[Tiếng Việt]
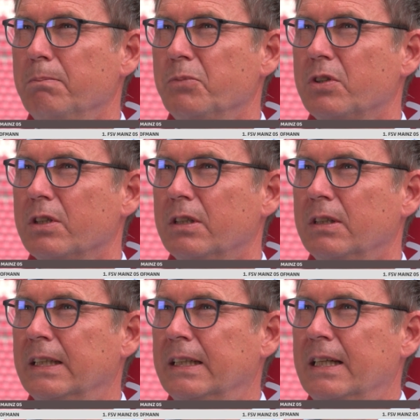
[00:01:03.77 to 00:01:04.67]
Họ cũng để
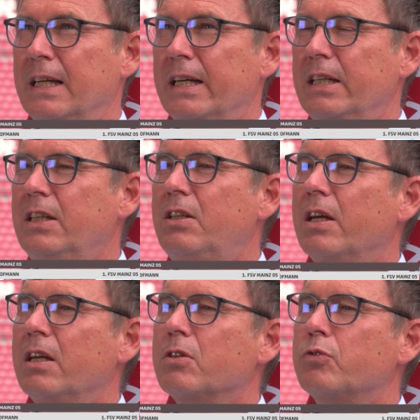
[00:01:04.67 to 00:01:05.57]
lại những ý tưởng bóng đá
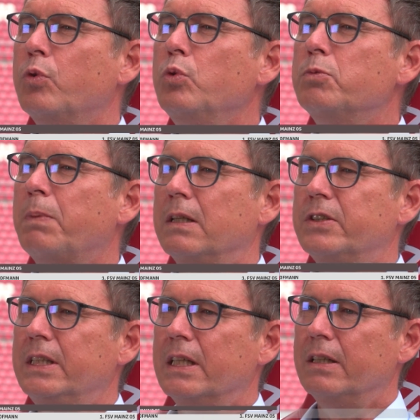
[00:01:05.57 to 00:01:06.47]
cụ thể và
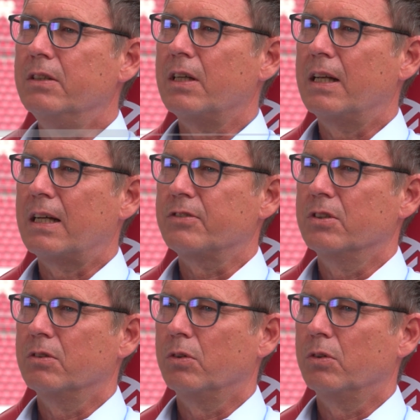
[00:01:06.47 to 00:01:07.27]
bầu không khí rất đặc biệt.